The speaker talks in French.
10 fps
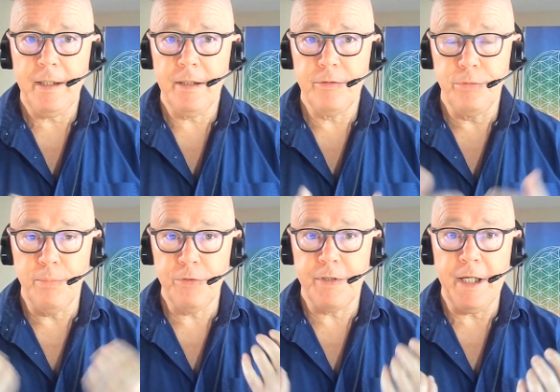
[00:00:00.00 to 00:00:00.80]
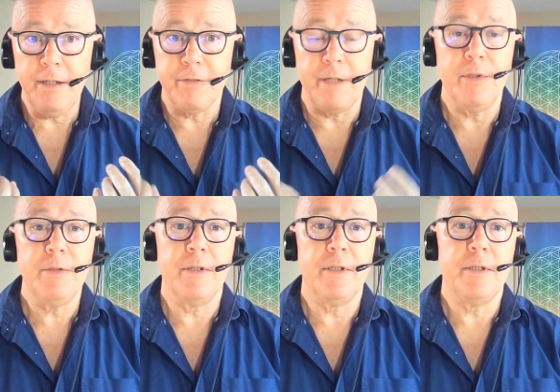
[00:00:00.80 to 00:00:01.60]
du mondial
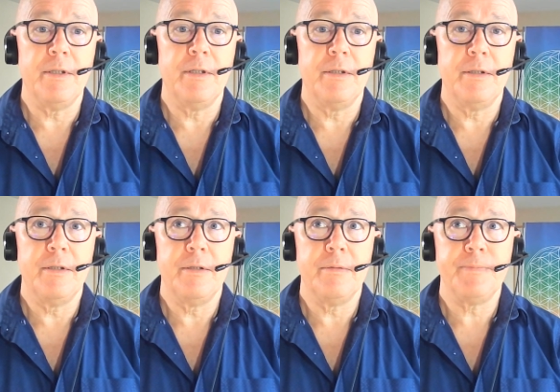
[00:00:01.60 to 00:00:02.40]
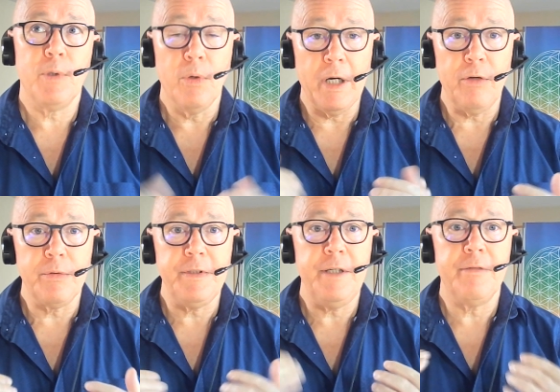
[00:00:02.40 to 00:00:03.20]
vraiment en, au
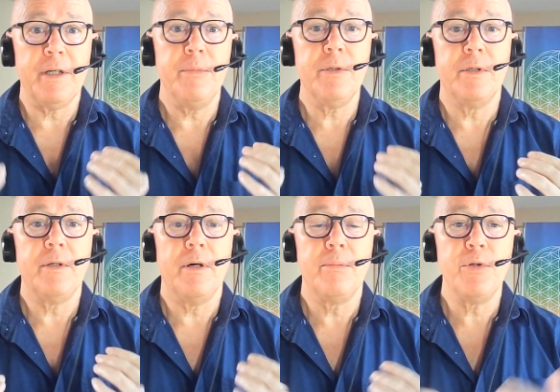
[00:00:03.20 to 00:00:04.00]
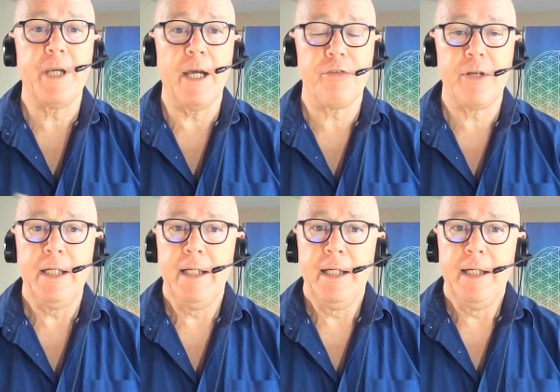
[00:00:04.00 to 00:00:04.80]
ralenti et vraiment en, blocage.
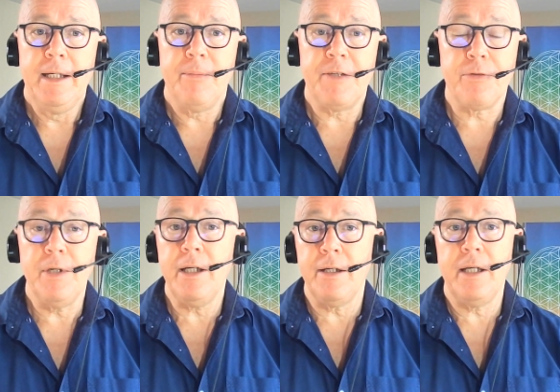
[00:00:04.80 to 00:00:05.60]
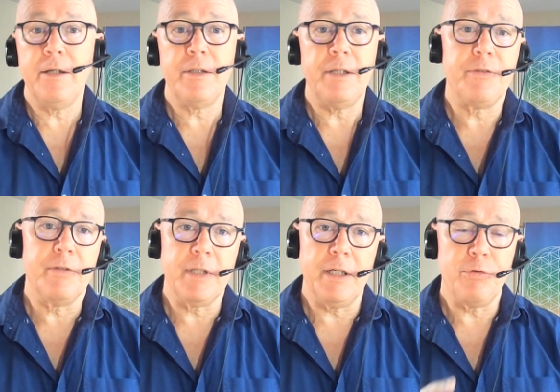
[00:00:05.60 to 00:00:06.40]
Parce que là, là, ils sont
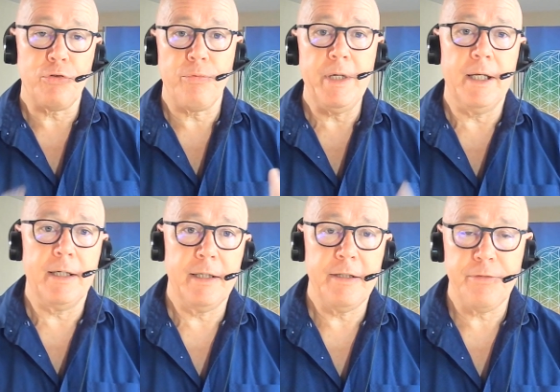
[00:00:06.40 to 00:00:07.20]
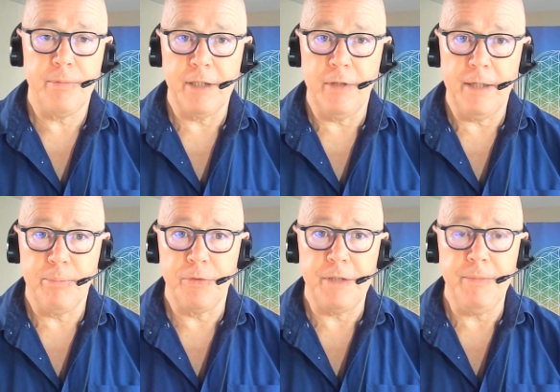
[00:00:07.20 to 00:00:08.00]
en train de jouer l'histoire de la
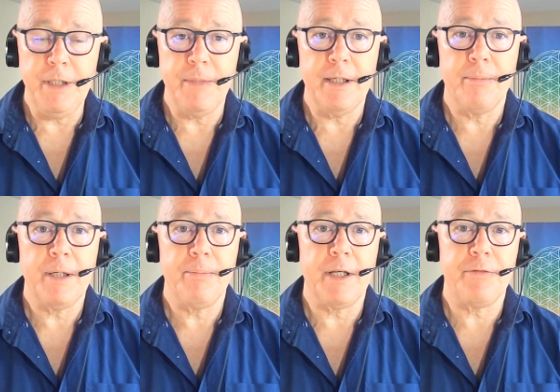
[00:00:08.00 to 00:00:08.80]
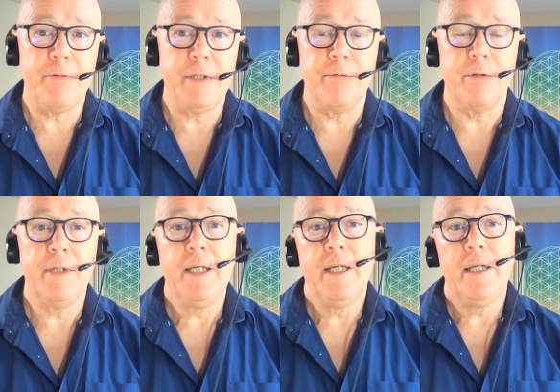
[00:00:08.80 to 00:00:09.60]
pandémie, mais après, par la suite, ils vont,
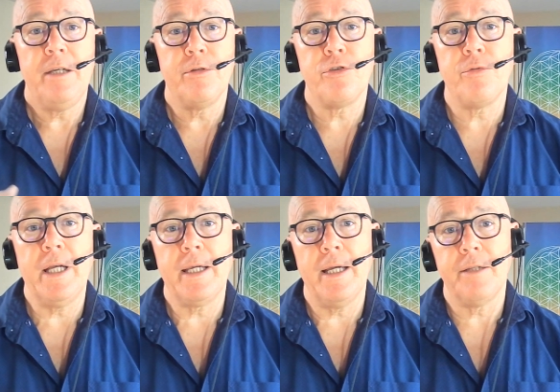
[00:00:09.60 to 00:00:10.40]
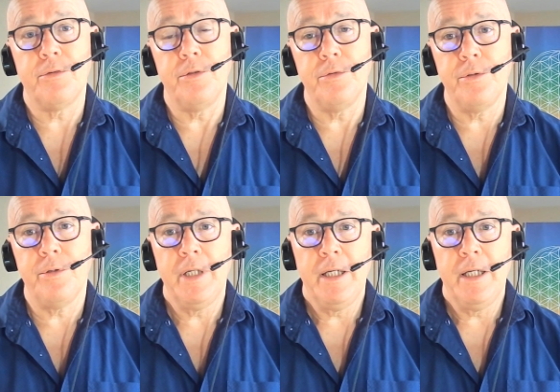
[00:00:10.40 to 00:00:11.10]
ils vont jouer la carte de